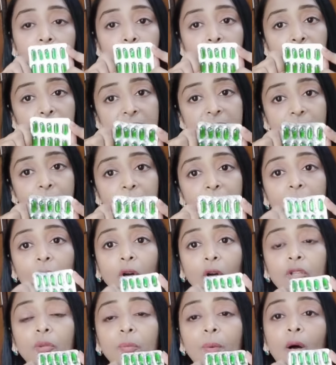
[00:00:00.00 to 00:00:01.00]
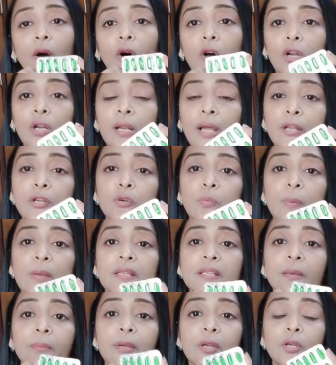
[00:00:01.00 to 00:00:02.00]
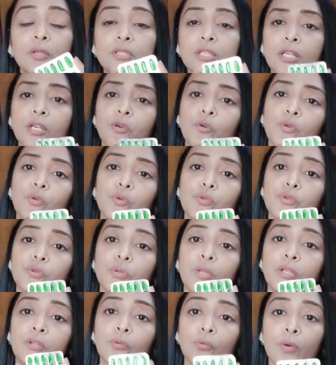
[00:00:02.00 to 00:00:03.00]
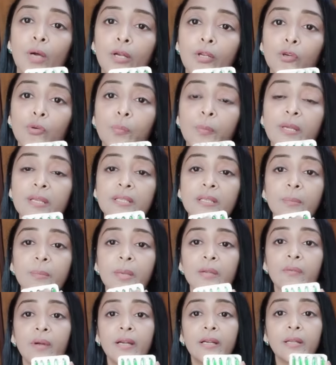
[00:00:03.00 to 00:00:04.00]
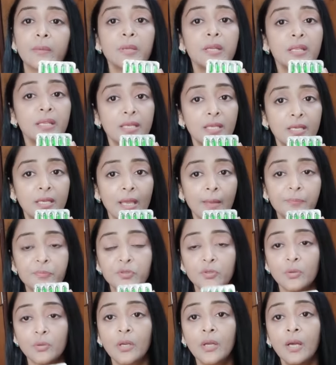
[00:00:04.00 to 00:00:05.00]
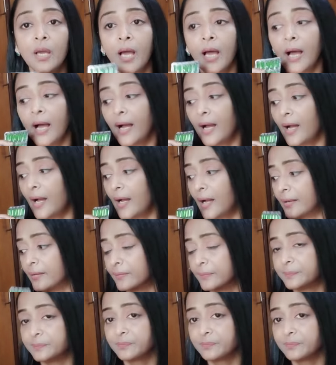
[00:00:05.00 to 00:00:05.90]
পেয়ে যাবে অথবা অনলাইনেও পেয়ে যাবে যে কোনো ওষুধের দোকানেও পেয়ে যাবে এই ভাইটামিন ই ক্যাপসুল আর